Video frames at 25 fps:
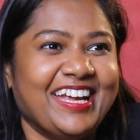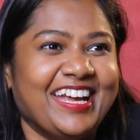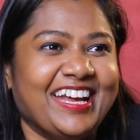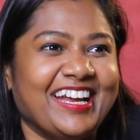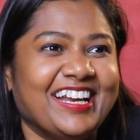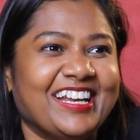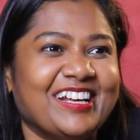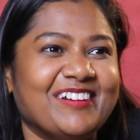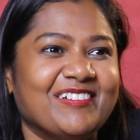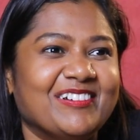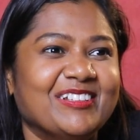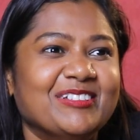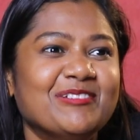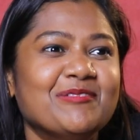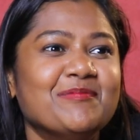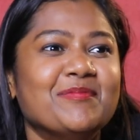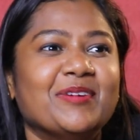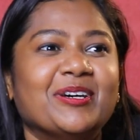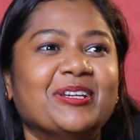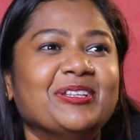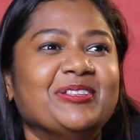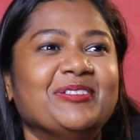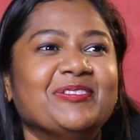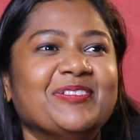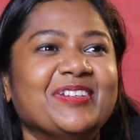எங்களுக்கு வந்து
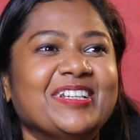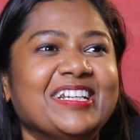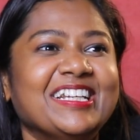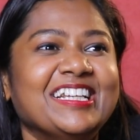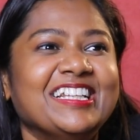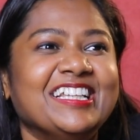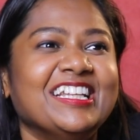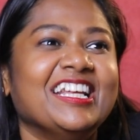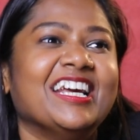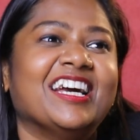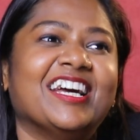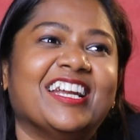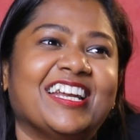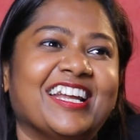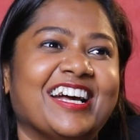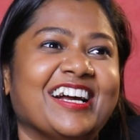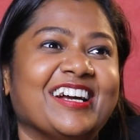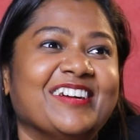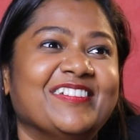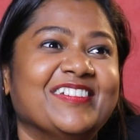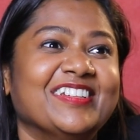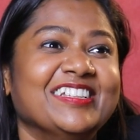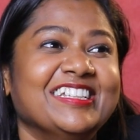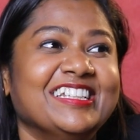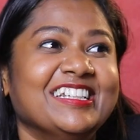மருத்துவ ரீதியா
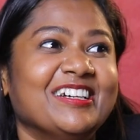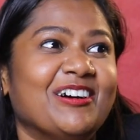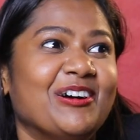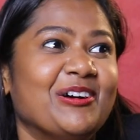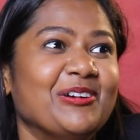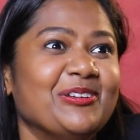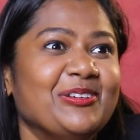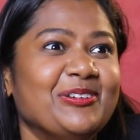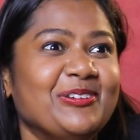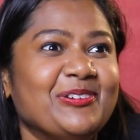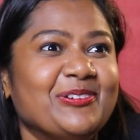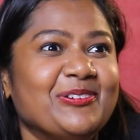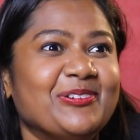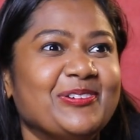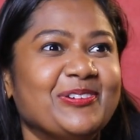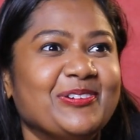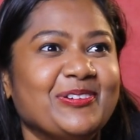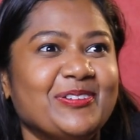நாங்க வந்து ஐயோ